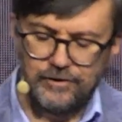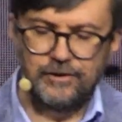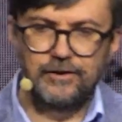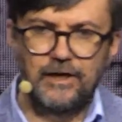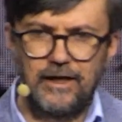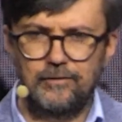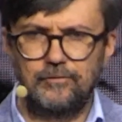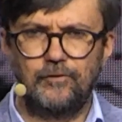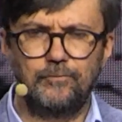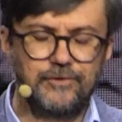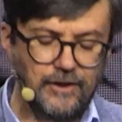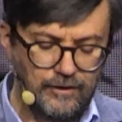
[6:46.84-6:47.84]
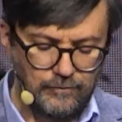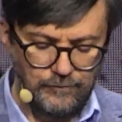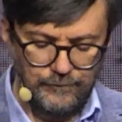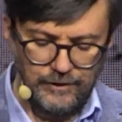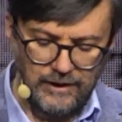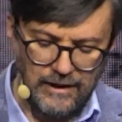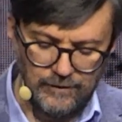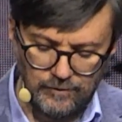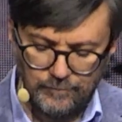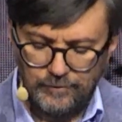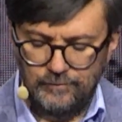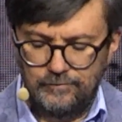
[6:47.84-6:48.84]
siniaków, obrzęków i ran,
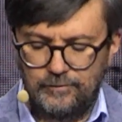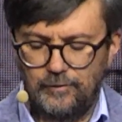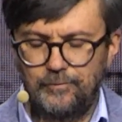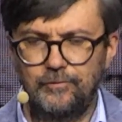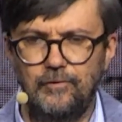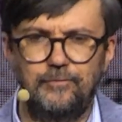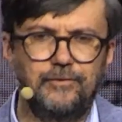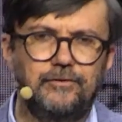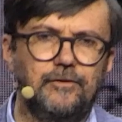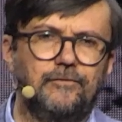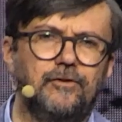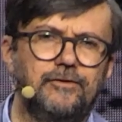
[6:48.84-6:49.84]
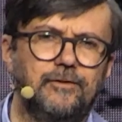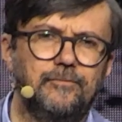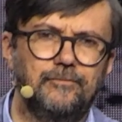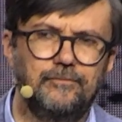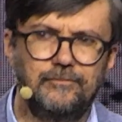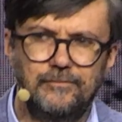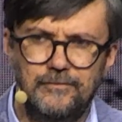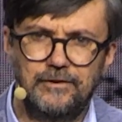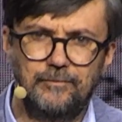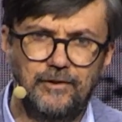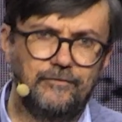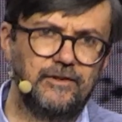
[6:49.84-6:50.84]
no bo to byłoby dowodem
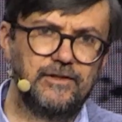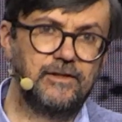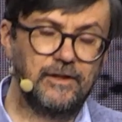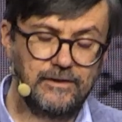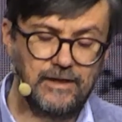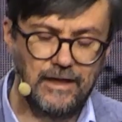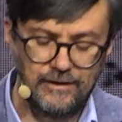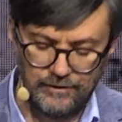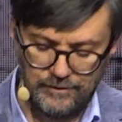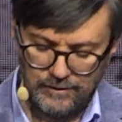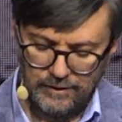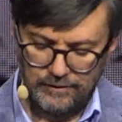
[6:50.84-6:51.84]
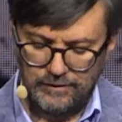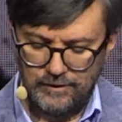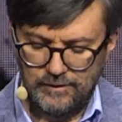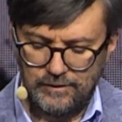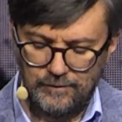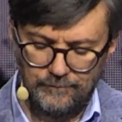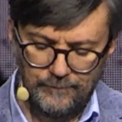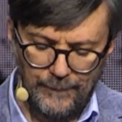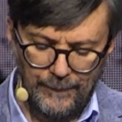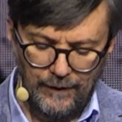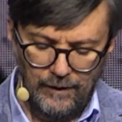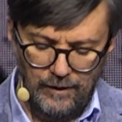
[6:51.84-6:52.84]
naprawdę znęcania się nad dzieckiem.
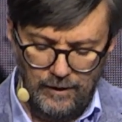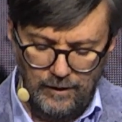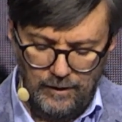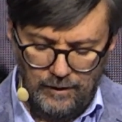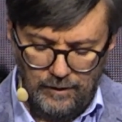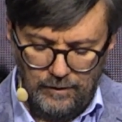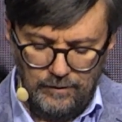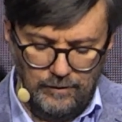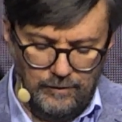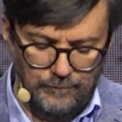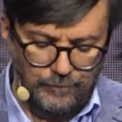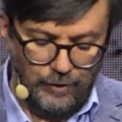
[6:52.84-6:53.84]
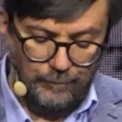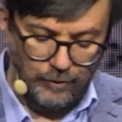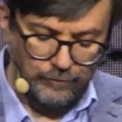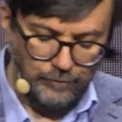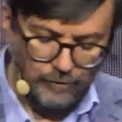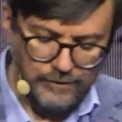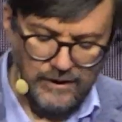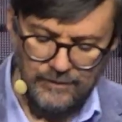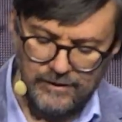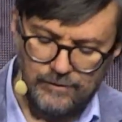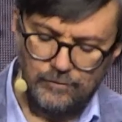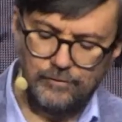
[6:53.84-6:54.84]
Y, proponują
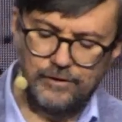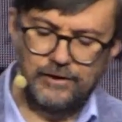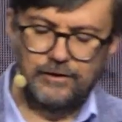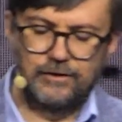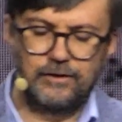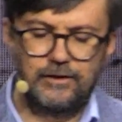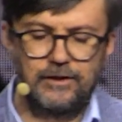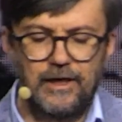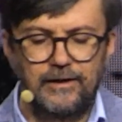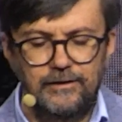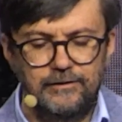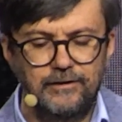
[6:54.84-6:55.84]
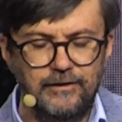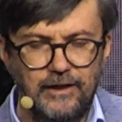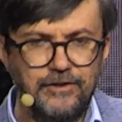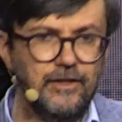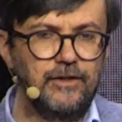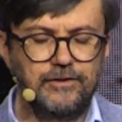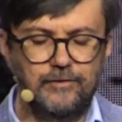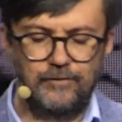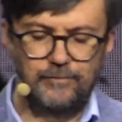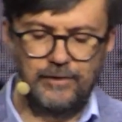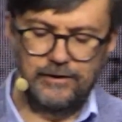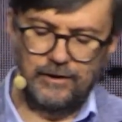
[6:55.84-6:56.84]
zamiast rózgi czy kija inne narzędzie
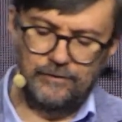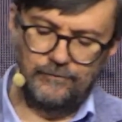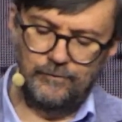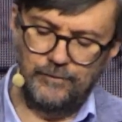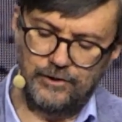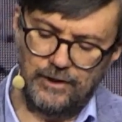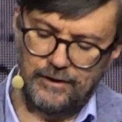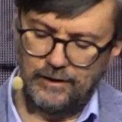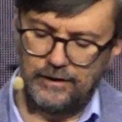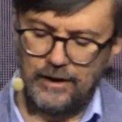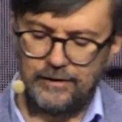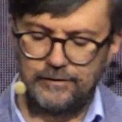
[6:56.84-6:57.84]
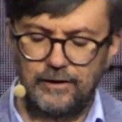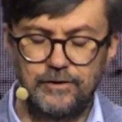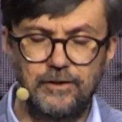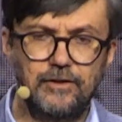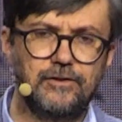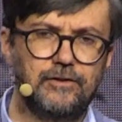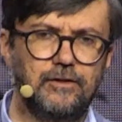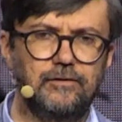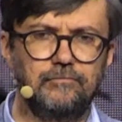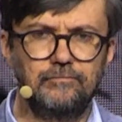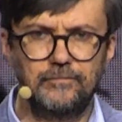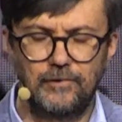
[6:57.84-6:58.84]
wymierzania kary,
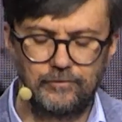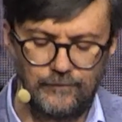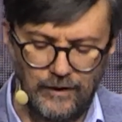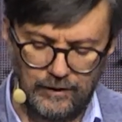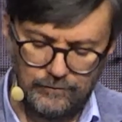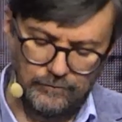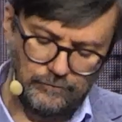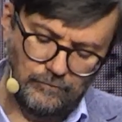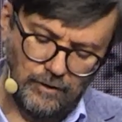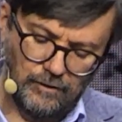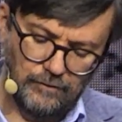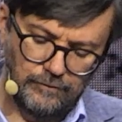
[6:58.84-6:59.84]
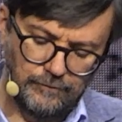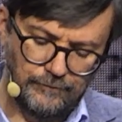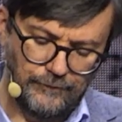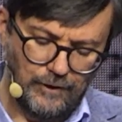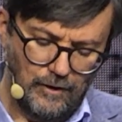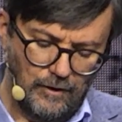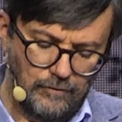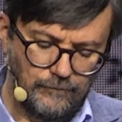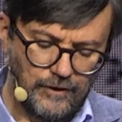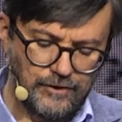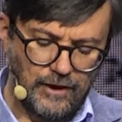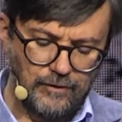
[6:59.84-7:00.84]
najczęściej otwartą dłoń.
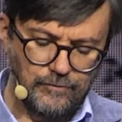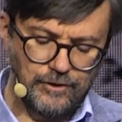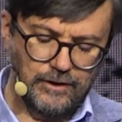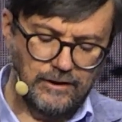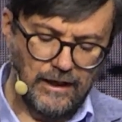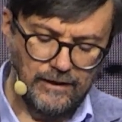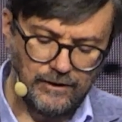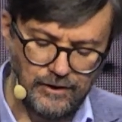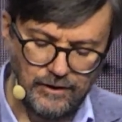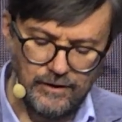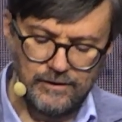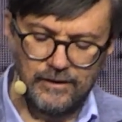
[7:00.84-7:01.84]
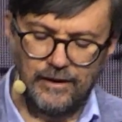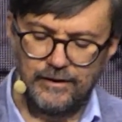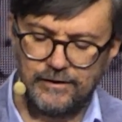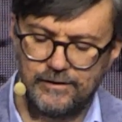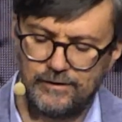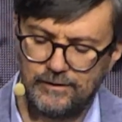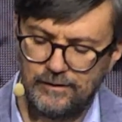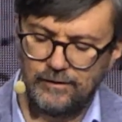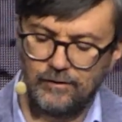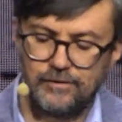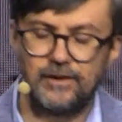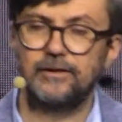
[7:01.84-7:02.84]
Uważają, że kara cielesna jest
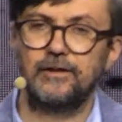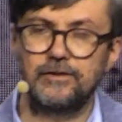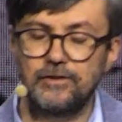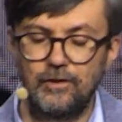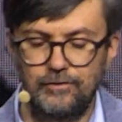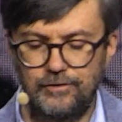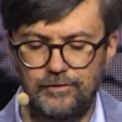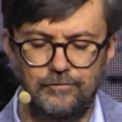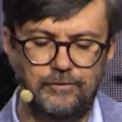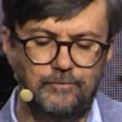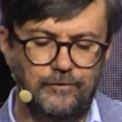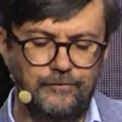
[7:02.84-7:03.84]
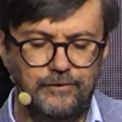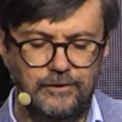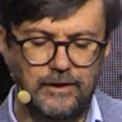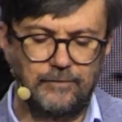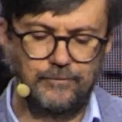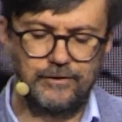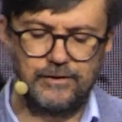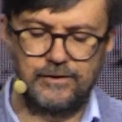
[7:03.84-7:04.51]
ostatecznością i powinna być